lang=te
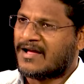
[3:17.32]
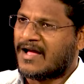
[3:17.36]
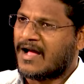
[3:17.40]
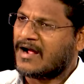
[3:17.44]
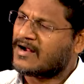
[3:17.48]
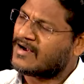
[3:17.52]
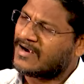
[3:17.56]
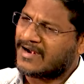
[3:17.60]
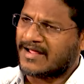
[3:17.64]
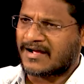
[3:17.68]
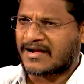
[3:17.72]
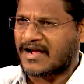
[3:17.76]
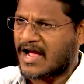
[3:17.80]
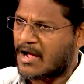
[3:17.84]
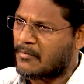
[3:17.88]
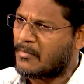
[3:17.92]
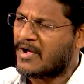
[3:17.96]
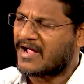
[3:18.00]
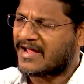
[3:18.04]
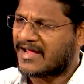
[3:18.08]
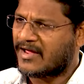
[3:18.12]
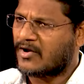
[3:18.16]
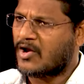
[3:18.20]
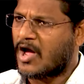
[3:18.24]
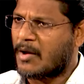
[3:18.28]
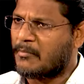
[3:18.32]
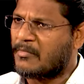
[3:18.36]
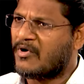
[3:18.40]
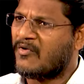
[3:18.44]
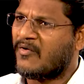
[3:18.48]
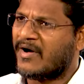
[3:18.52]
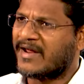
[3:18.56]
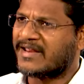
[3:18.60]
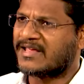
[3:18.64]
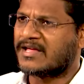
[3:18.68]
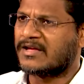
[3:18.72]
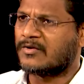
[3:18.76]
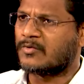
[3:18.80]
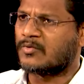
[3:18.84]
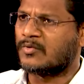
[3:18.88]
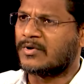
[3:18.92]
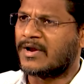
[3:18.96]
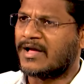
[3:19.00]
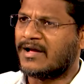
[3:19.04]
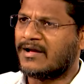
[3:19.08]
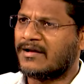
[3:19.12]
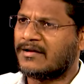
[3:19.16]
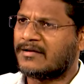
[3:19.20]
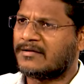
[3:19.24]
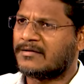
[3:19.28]
అక్కడ కామాఖ్యలో అమ్మవారికి
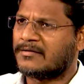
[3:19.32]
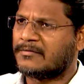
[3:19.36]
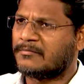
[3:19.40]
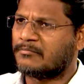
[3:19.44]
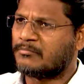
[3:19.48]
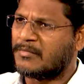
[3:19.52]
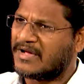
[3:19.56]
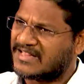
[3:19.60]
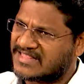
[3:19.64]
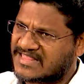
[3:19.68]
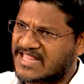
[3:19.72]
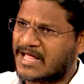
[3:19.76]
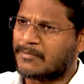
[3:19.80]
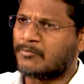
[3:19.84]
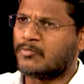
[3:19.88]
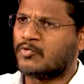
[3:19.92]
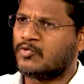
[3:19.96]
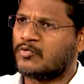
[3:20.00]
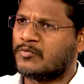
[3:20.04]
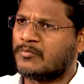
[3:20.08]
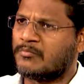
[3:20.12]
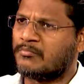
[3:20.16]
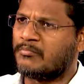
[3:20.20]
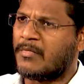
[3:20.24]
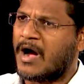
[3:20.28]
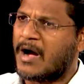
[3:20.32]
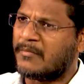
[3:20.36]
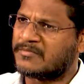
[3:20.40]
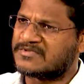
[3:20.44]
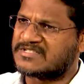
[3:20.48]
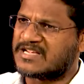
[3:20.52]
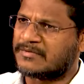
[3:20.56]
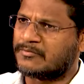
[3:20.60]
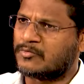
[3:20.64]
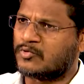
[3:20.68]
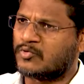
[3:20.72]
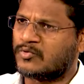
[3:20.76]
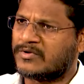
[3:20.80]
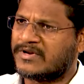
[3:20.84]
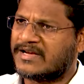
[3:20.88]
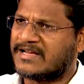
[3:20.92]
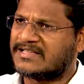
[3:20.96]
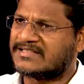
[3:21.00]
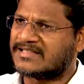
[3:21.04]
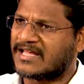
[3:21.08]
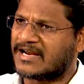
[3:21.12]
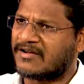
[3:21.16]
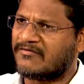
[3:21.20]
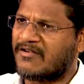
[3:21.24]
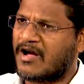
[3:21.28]
కూడా hmm. మద్యము మాంసము
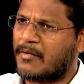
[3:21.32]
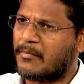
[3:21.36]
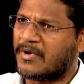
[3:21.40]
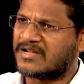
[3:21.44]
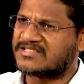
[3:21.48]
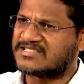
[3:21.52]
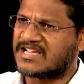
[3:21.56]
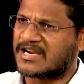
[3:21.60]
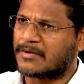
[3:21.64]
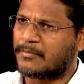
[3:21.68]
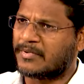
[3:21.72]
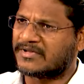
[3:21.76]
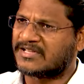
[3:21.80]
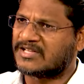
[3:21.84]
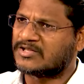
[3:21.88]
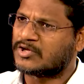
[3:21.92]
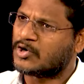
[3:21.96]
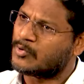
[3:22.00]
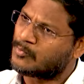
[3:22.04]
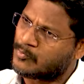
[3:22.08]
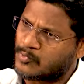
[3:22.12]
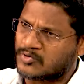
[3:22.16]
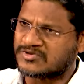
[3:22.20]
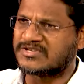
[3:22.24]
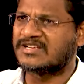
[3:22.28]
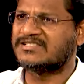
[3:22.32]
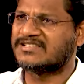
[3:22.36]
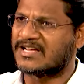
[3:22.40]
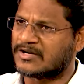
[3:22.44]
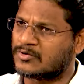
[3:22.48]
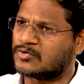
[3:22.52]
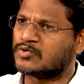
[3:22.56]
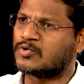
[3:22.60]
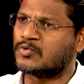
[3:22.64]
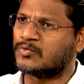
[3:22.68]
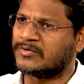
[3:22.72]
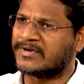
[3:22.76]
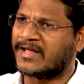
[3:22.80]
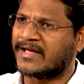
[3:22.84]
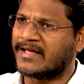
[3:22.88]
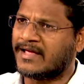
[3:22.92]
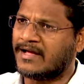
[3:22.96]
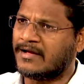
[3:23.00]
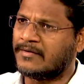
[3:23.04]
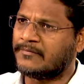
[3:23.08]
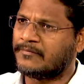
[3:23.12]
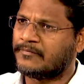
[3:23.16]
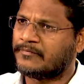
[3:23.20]
ఇతర వామాచార పద్ధతులు పూజలు జరుగుతూ ఉంటాయా